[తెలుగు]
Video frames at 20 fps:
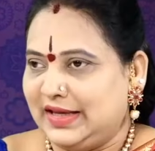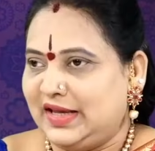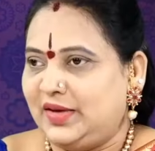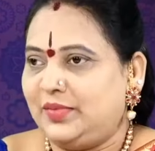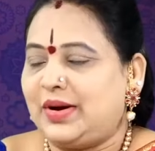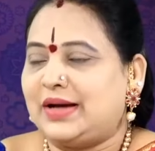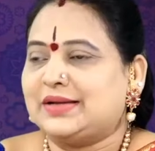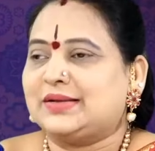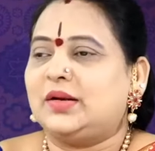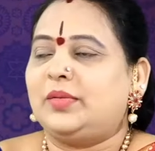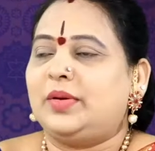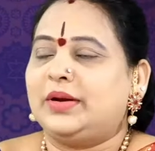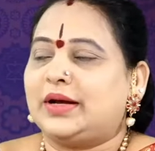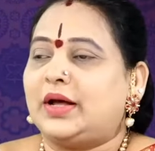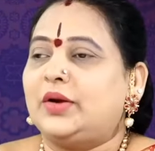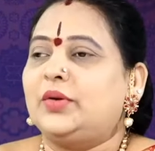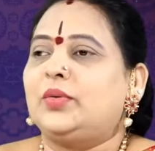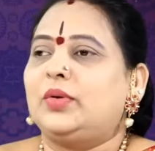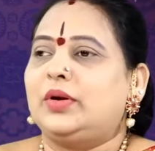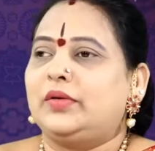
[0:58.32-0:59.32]
ఈ మాసంలో మనకు
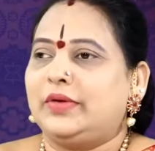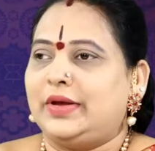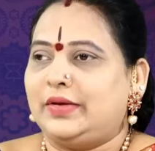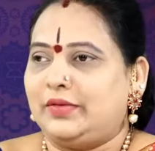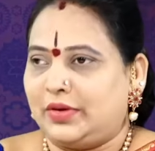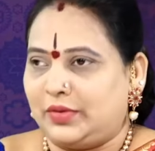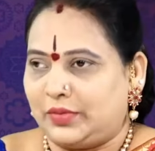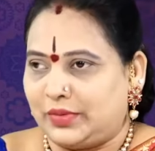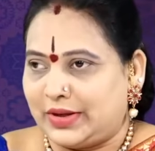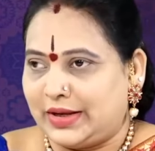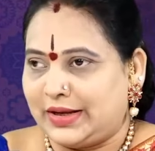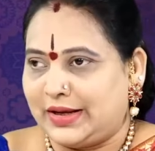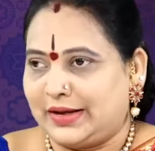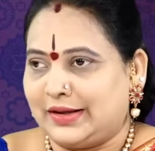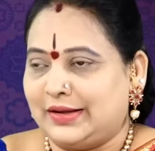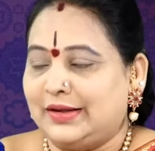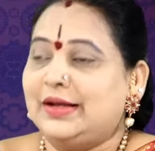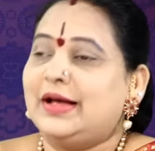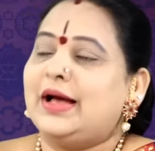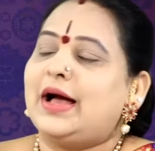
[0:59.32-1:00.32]
అనుకూలంగా ఏమైనా ఉన్నాయా
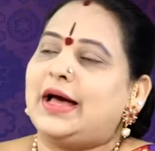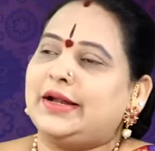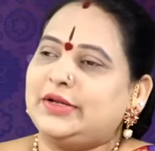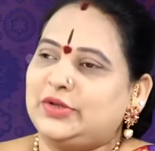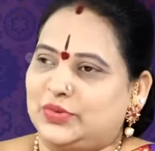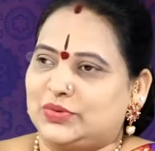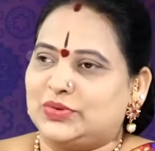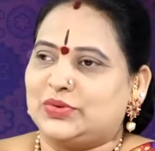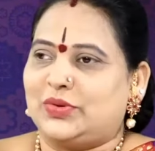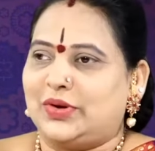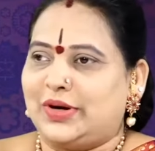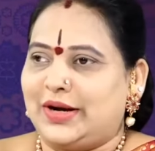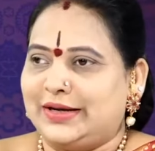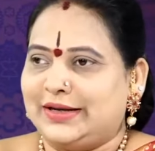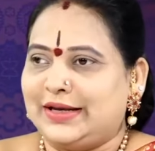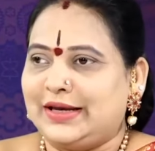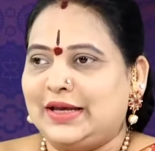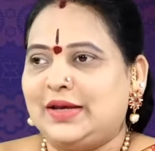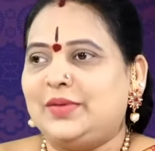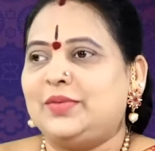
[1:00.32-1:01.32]
అని
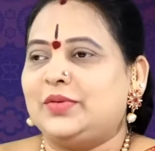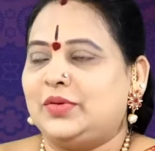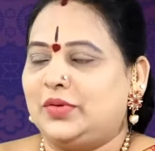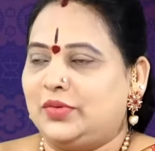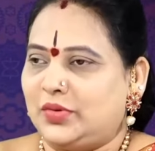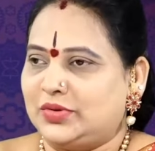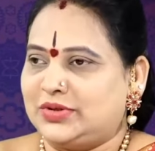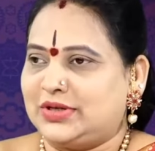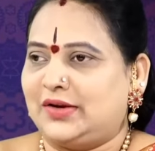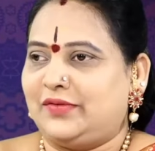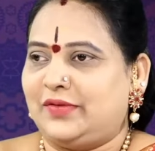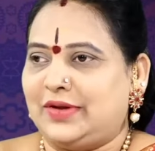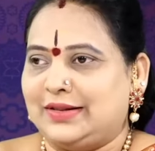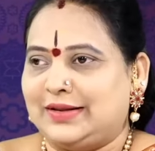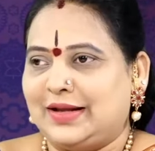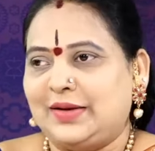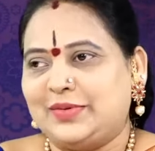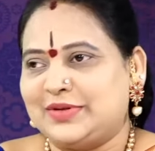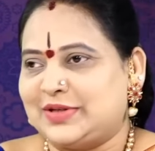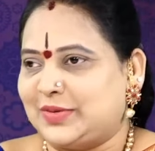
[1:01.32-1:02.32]
చూసుకోవడానికి ఈ గోచార
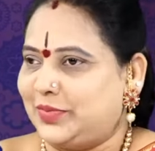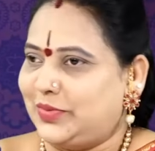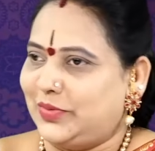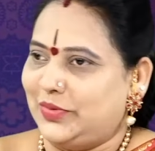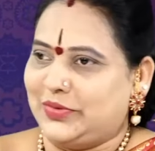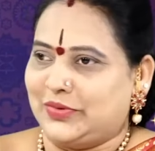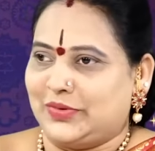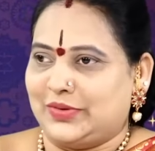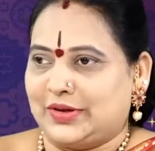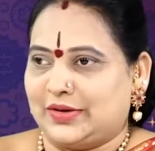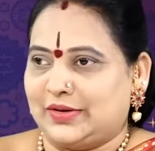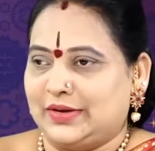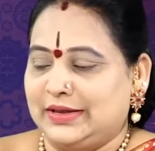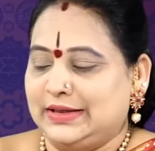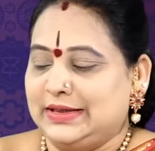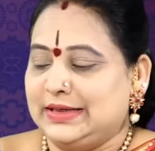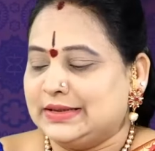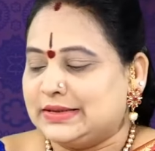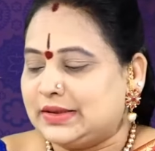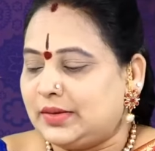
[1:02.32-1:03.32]
ఫలితాలు మనం చెప్పుకుంటూ ఉంటాం
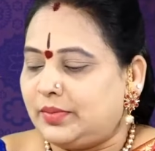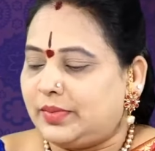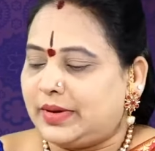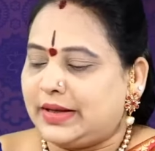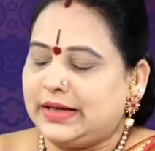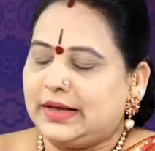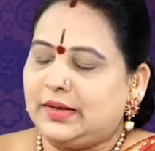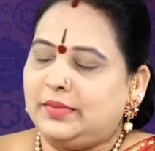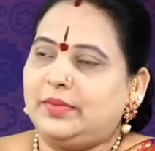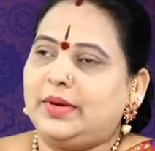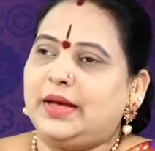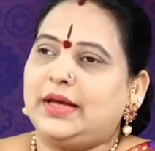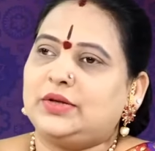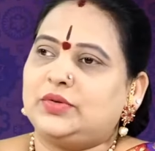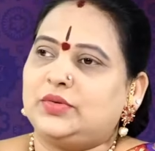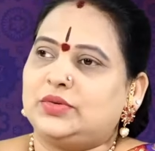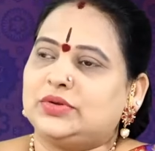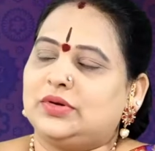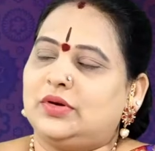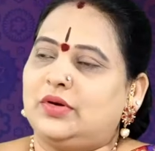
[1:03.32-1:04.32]
సో మనకి మెయిన్
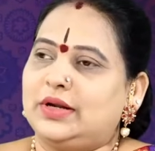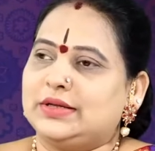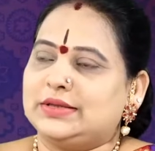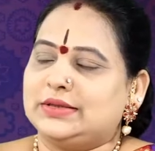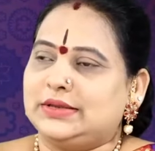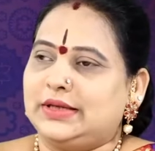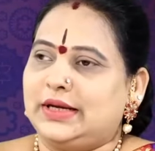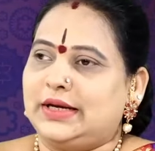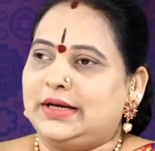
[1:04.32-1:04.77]
చూసుకోవాల్సింది